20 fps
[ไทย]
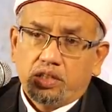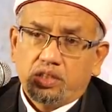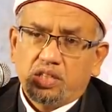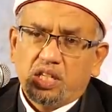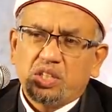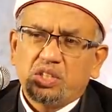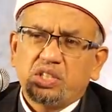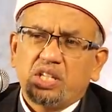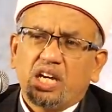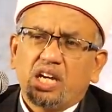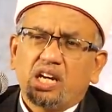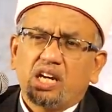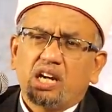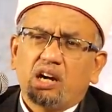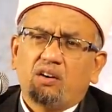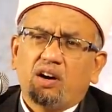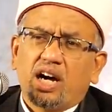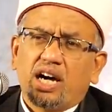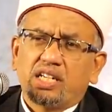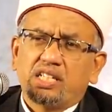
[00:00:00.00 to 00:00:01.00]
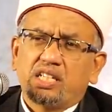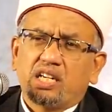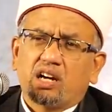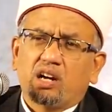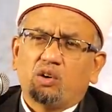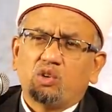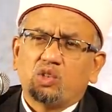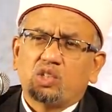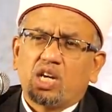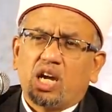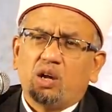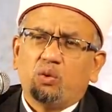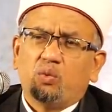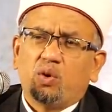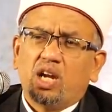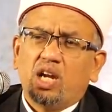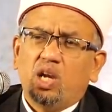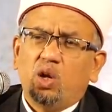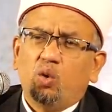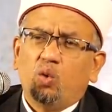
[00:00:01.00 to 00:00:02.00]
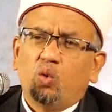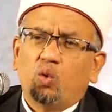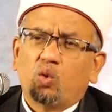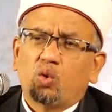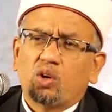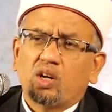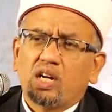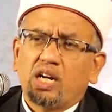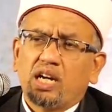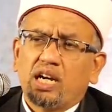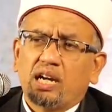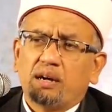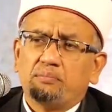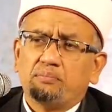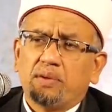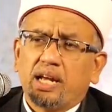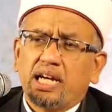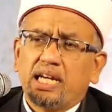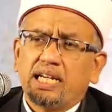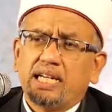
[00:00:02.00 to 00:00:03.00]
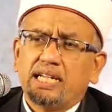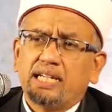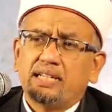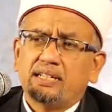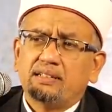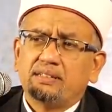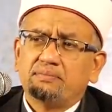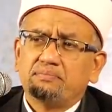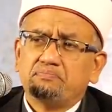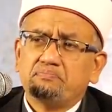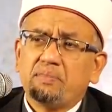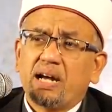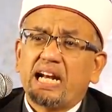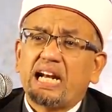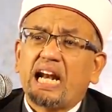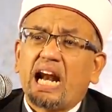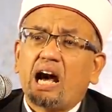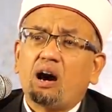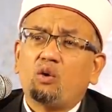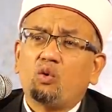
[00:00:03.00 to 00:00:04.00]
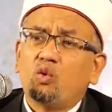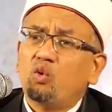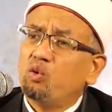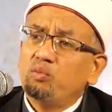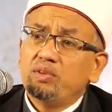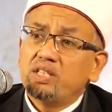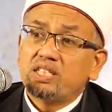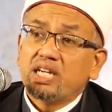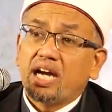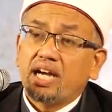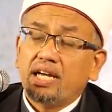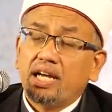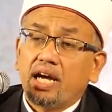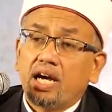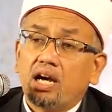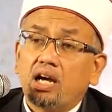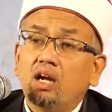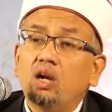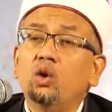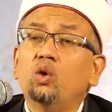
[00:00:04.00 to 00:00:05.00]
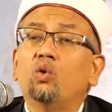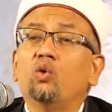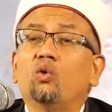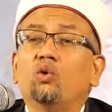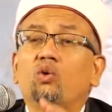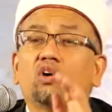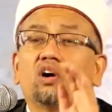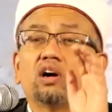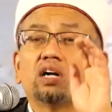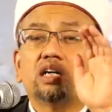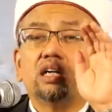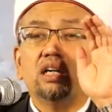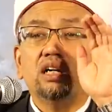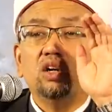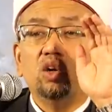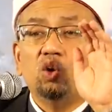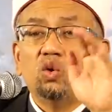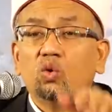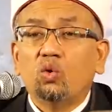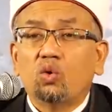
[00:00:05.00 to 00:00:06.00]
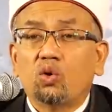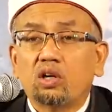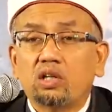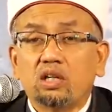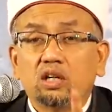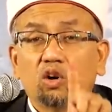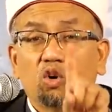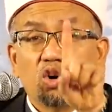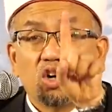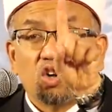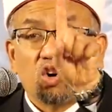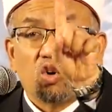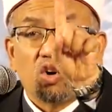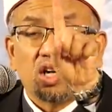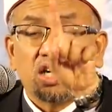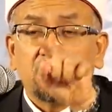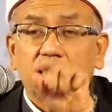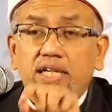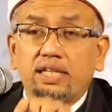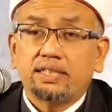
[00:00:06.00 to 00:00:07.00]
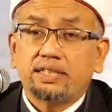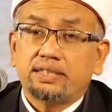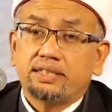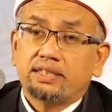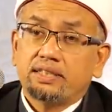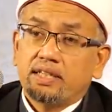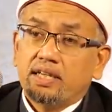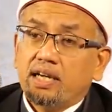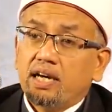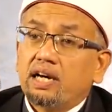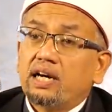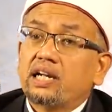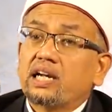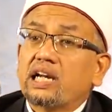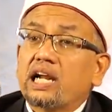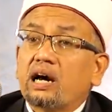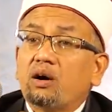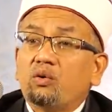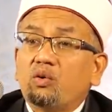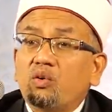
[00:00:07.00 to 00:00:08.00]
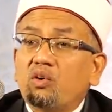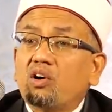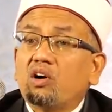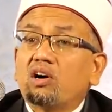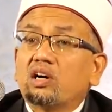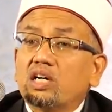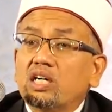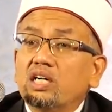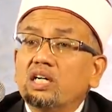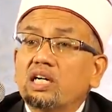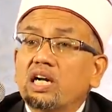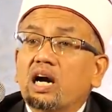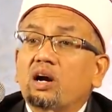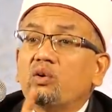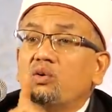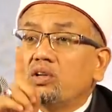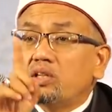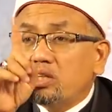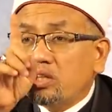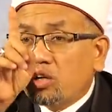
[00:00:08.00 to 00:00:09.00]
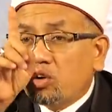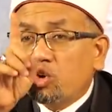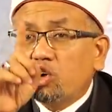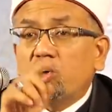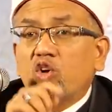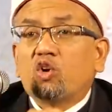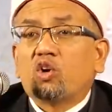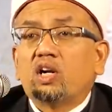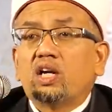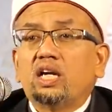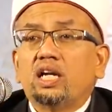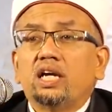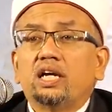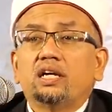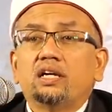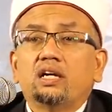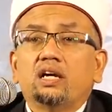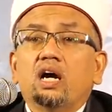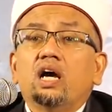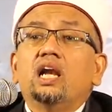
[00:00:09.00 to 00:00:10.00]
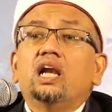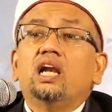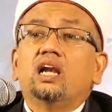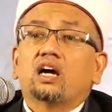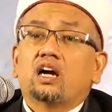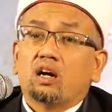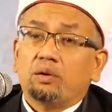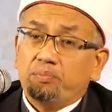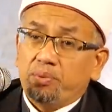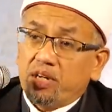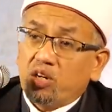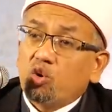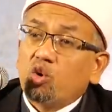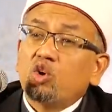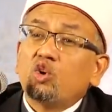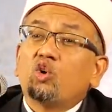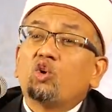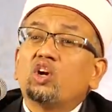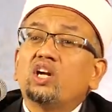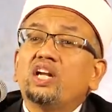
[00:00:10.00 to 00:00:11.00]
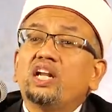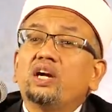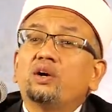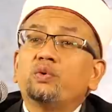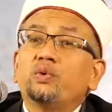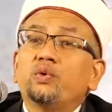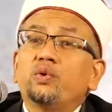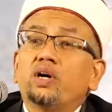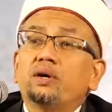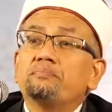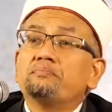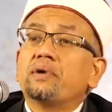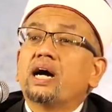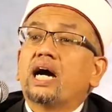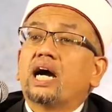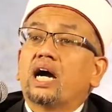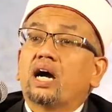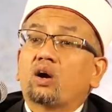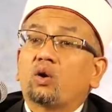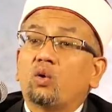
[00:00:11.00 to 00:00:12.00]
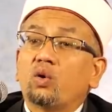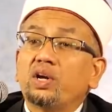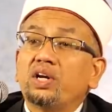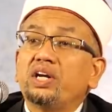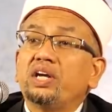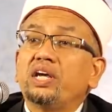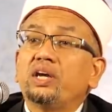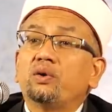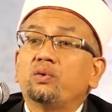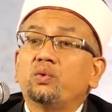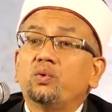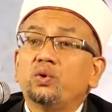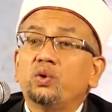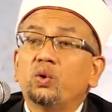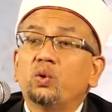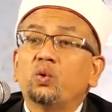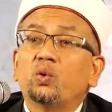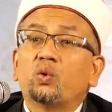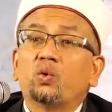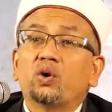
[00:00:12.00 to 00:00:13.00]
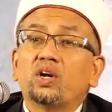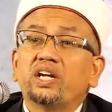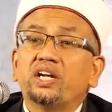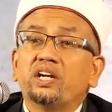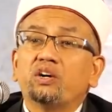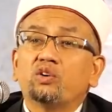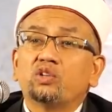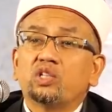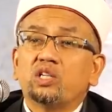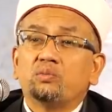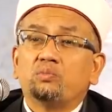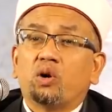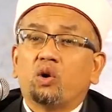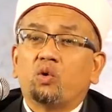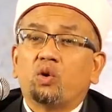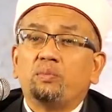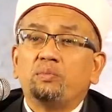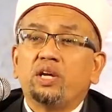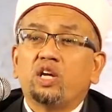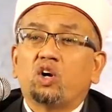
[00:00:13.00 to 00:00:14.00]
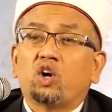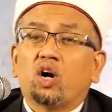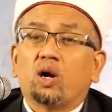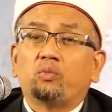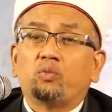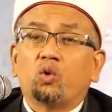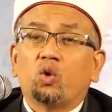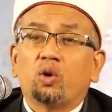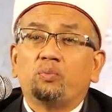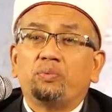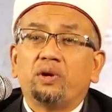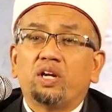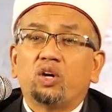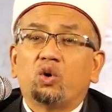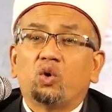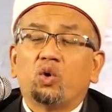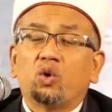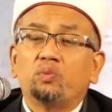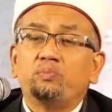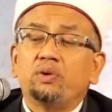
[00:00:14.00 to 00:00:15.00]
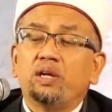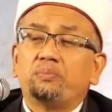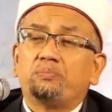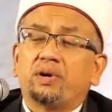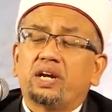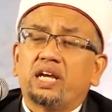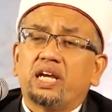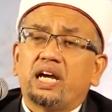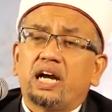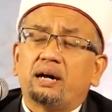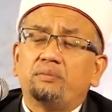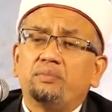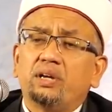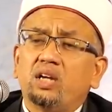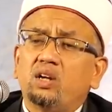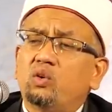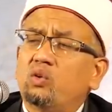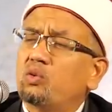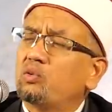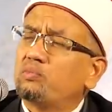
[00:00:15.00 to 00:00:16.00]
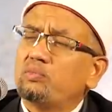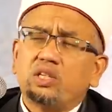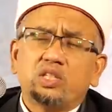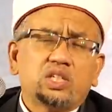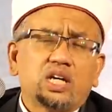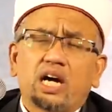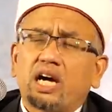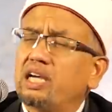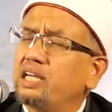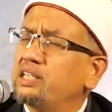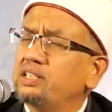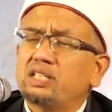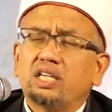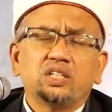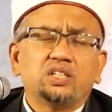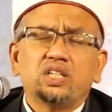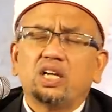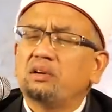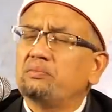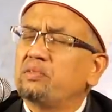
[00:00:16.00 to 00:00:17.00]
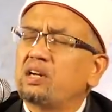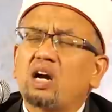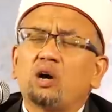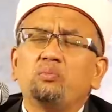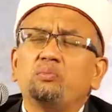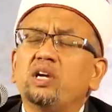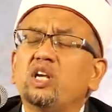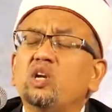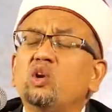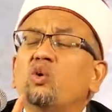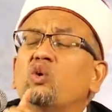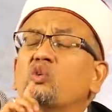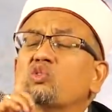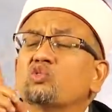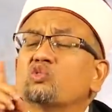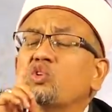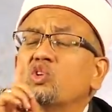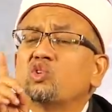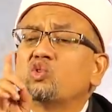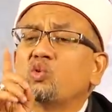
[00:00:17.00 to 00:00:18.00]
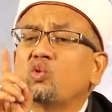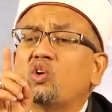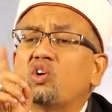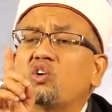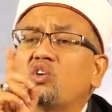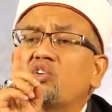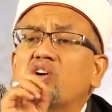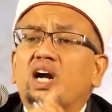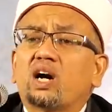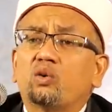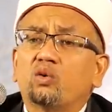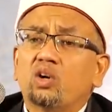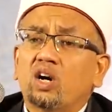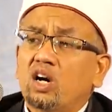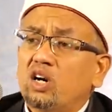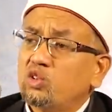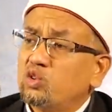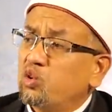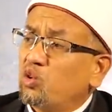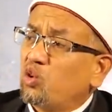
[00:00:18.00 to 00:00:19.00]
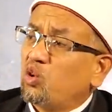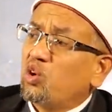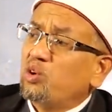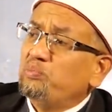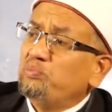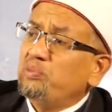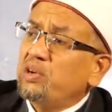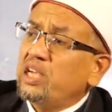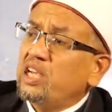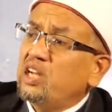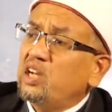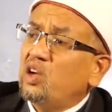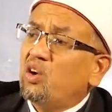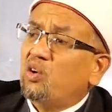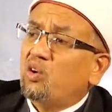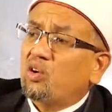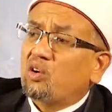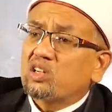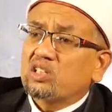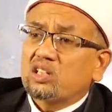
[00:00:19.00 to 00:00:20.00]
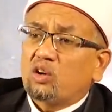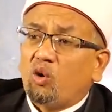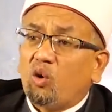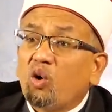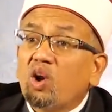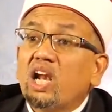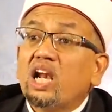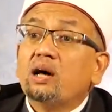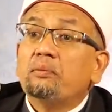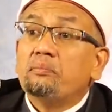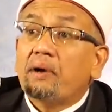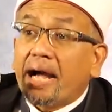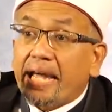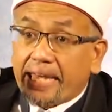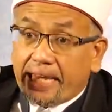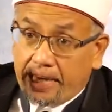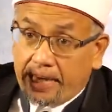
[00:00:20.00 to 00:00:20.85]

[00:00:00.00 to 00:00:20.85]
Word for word: จริงๆเราอาจจะเข้าใจว่าลูกนะมันเราไม่ใช่นะลูกก็คือลูกคือคนคนหนึ่งเราก็คือเราคือคนคนหนึ่งแล้วก็เป็นคนคนเดียวด้วยมาคนเดียวอยู่คนเดียวที่บอกว่ามีครอบครัวเป็นโขงมีภรรยามีลูกไม่ใช่จริงๆเรามีโลกส่วนตัวของเราทุกคนมีโลกคนละใบ